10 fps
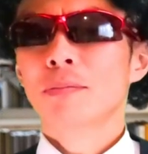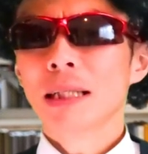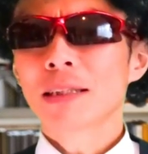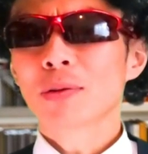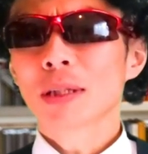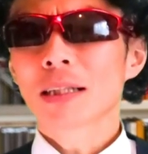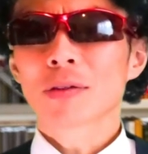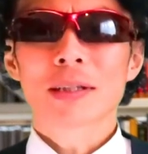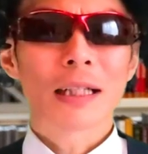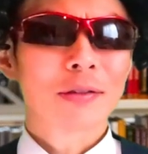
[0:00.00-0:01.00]
マーチの中
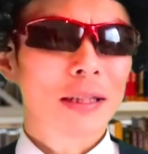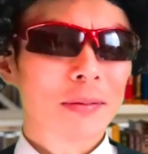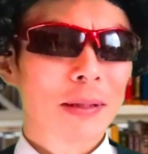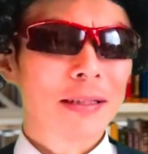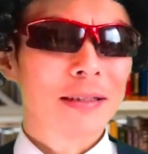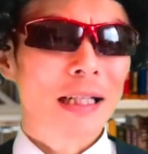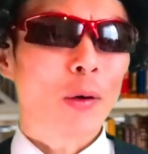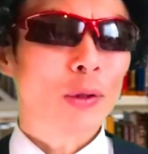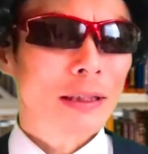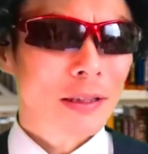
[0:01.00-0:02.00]
では比較的倍率
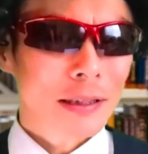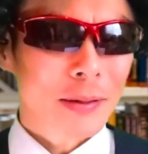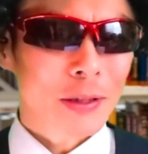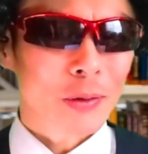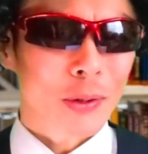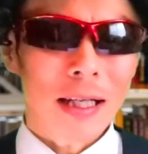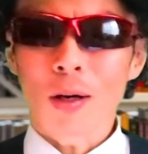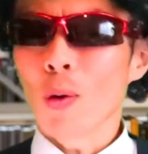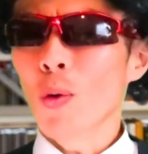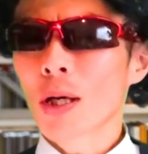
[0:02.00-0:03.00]
が落ち着いていますの
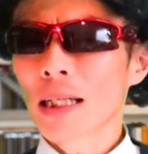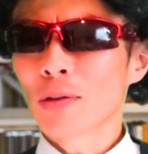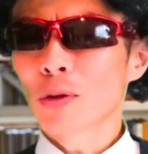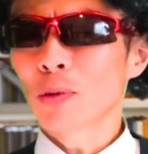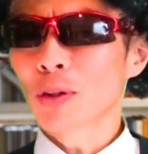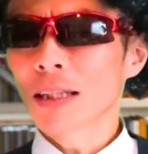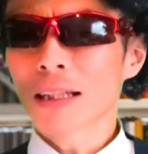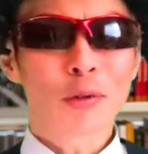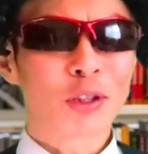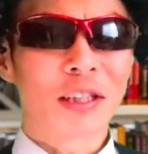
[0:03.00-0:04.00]
で、お買い得物
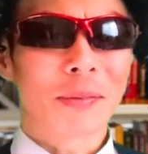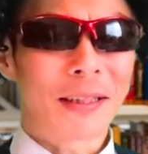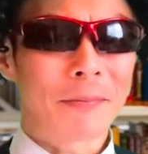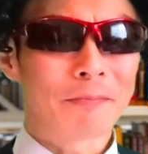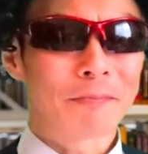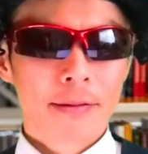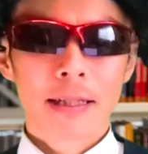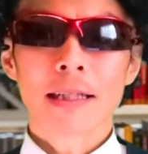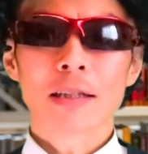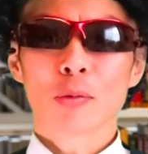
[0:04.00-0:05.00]
件かもしれません。
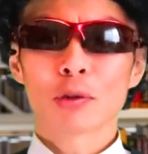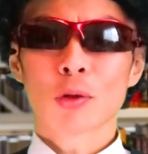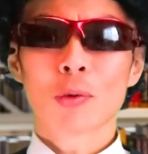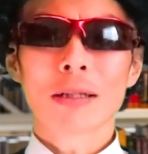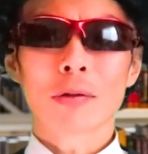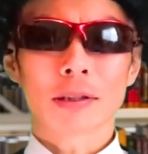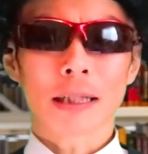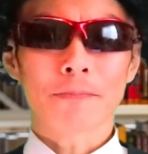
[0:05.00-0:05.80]
大学のポジションはこち